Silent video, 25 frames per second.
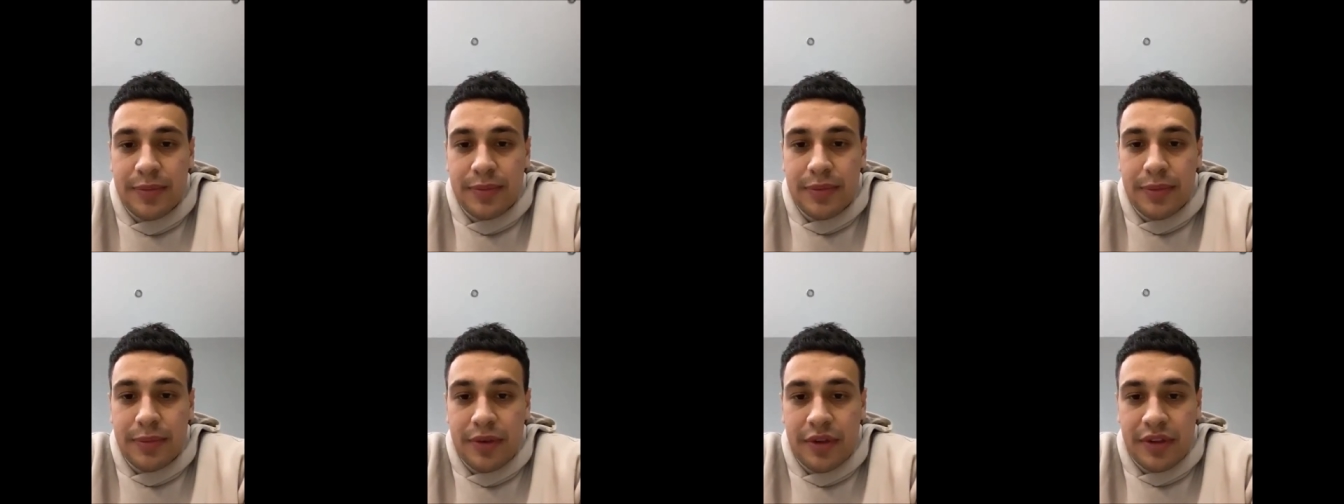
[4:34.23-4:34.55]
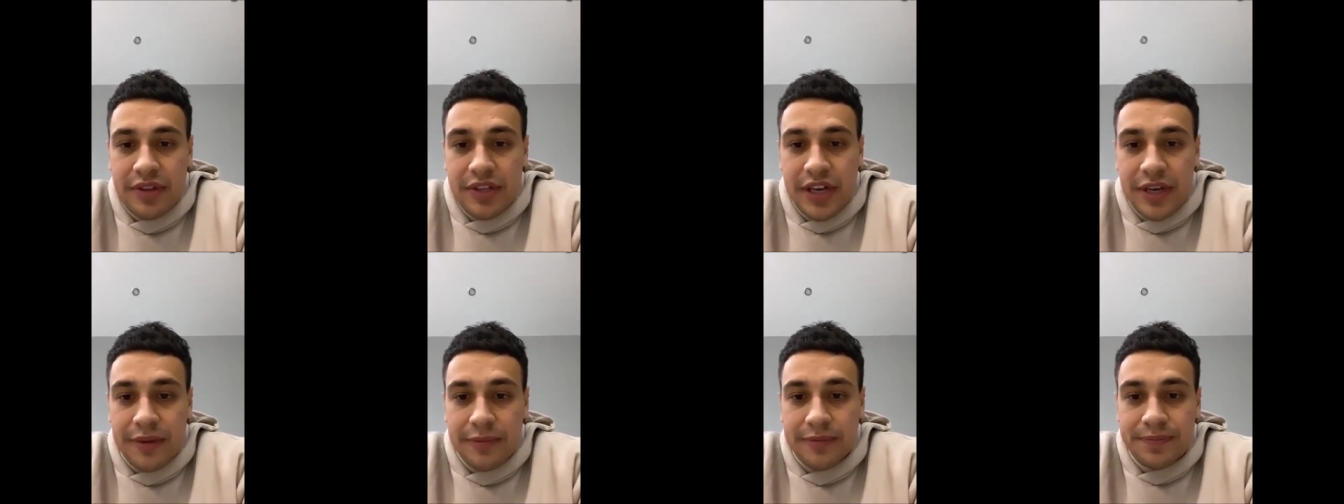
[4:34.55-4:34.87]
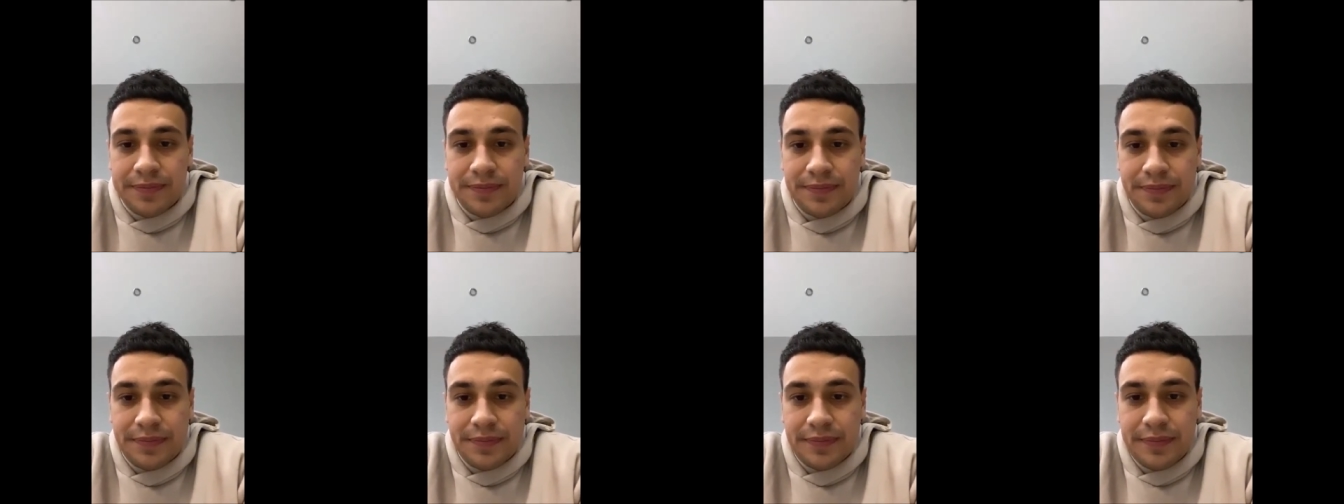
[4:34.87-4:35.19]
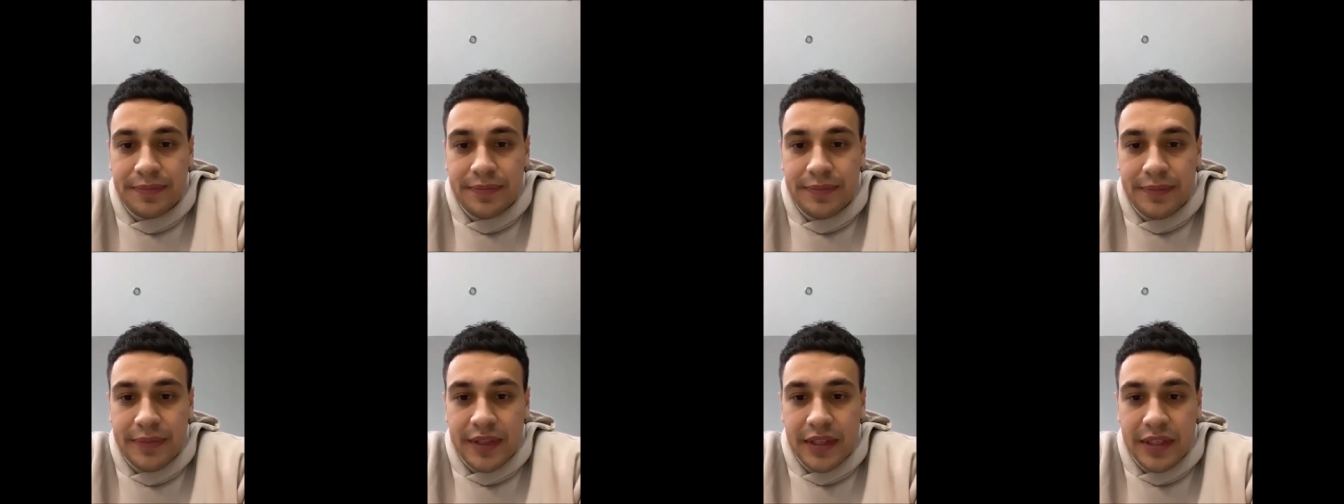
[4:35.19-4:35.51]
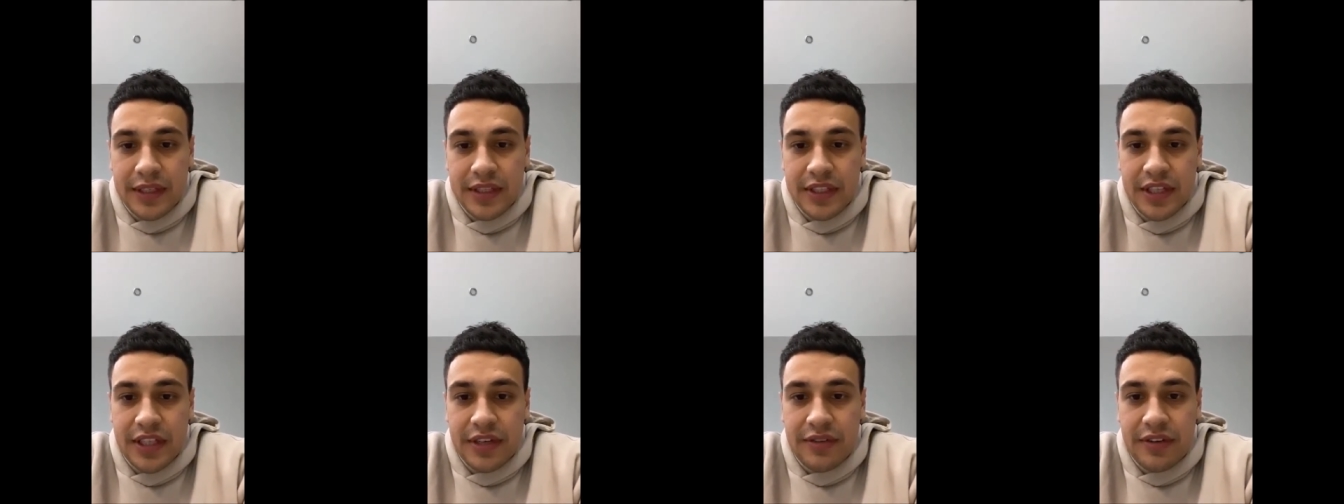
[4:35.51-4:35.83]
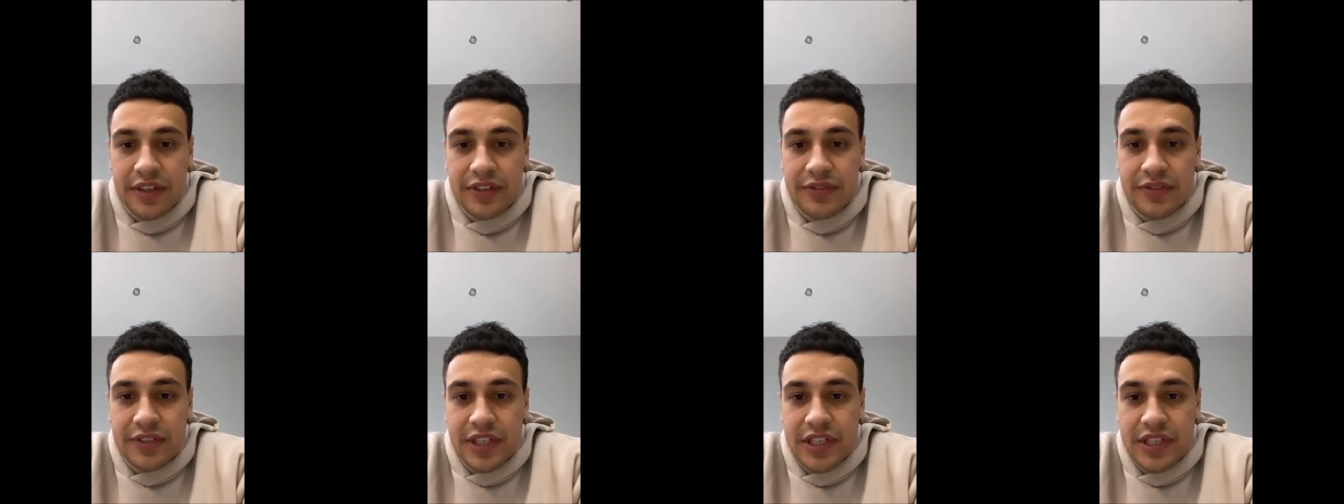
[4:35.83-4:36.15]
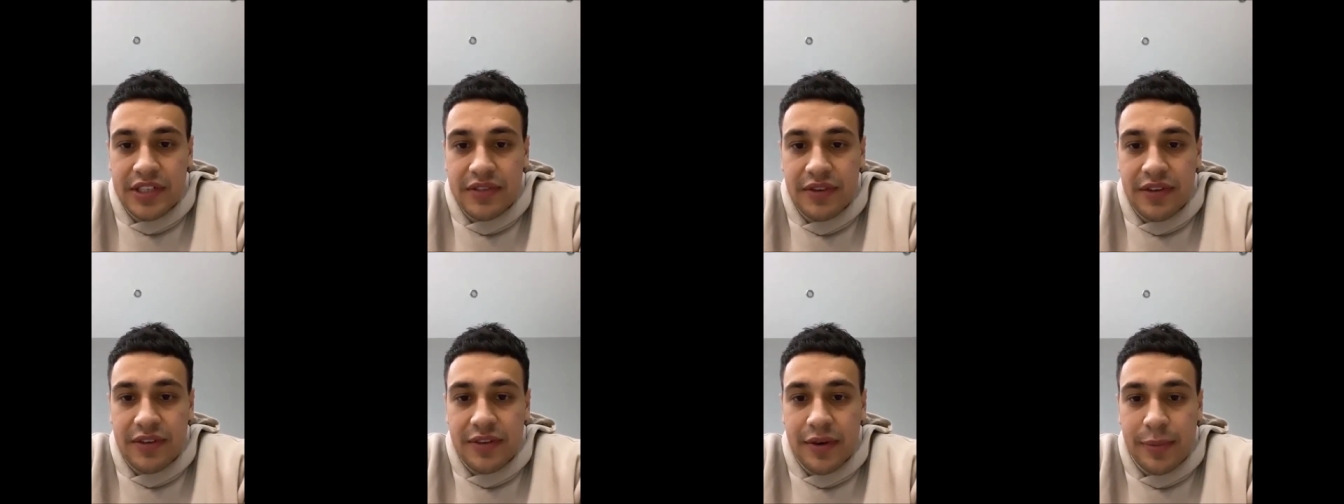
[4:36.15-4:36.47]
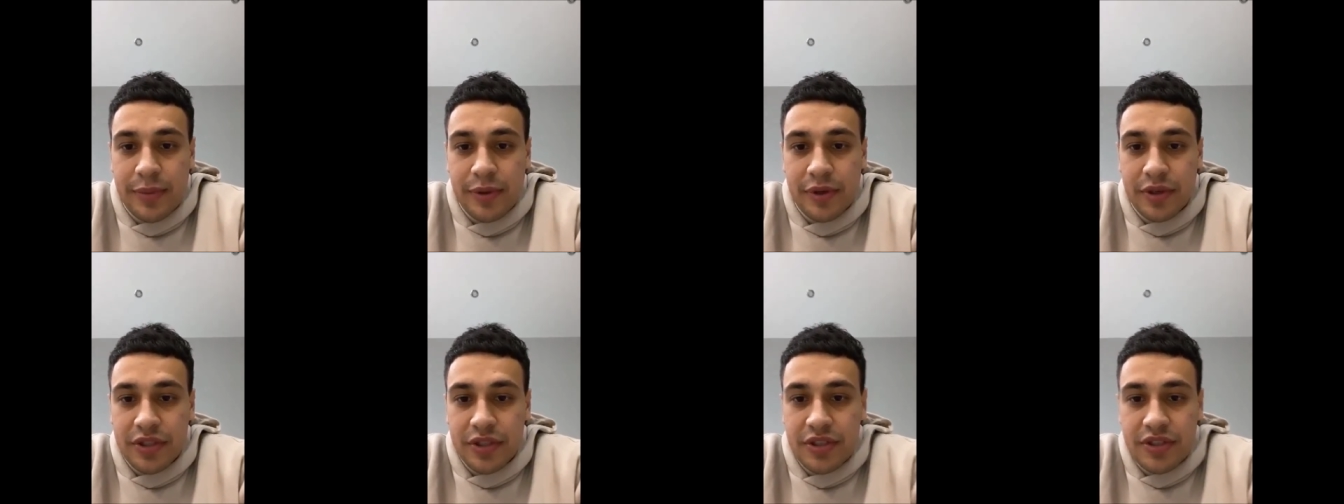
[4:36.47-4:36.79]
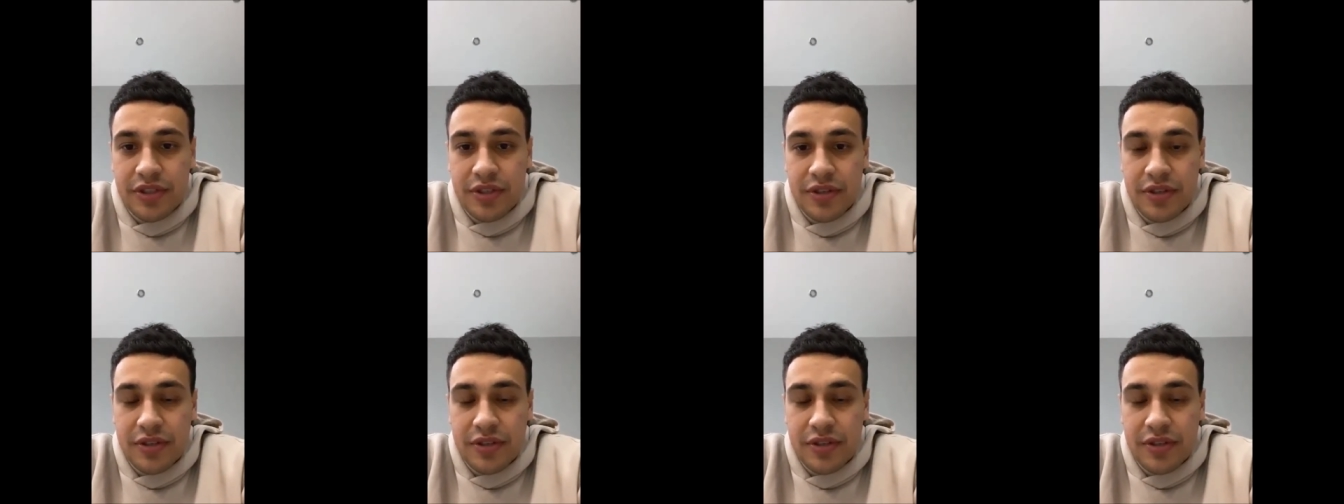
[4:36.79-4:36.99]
поболтаем. Задавайте все свои вопросы.